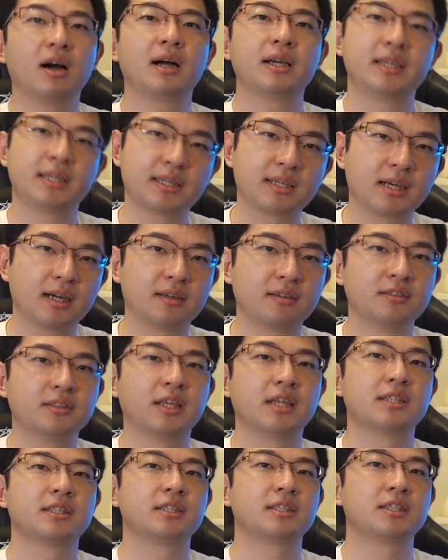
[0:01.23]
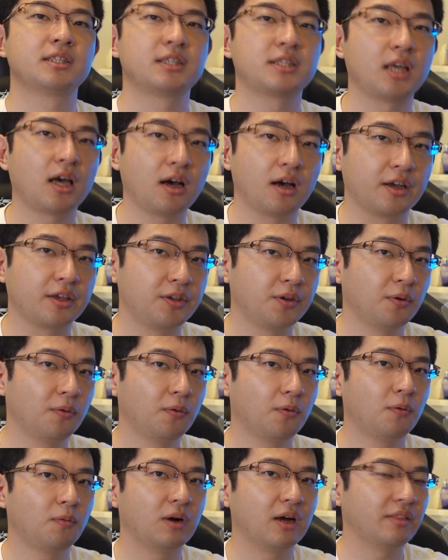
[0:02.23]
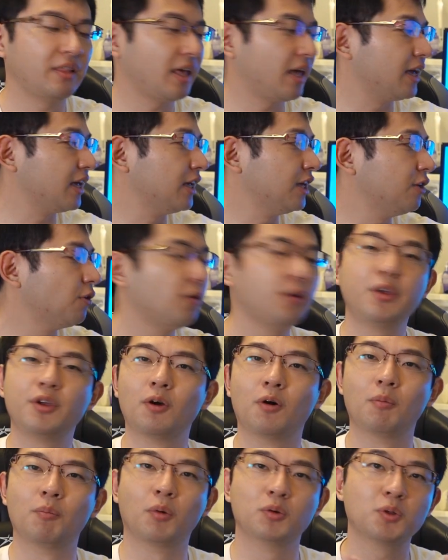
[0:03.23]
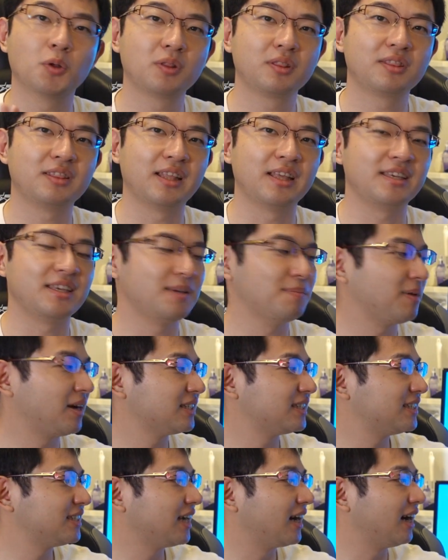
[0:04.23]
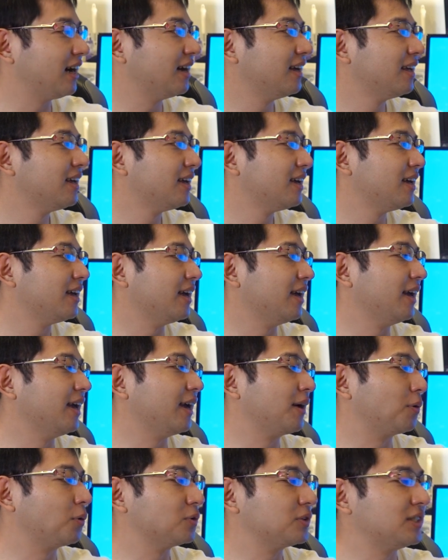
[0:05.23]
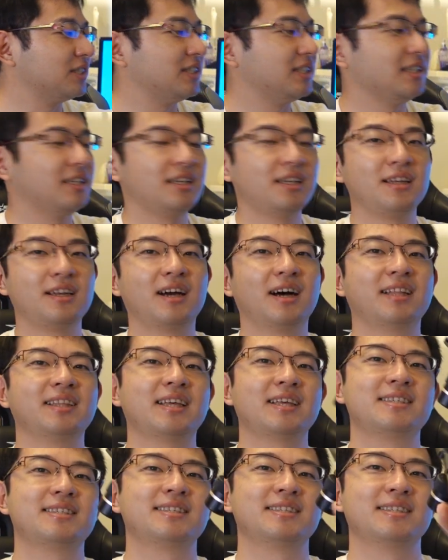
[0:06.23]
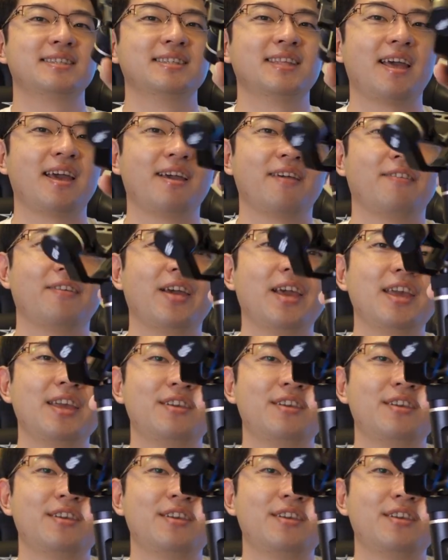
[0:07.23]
ヒカルです。さあ今日はね、いよいよ戻ってきました、こちらですね、フェイ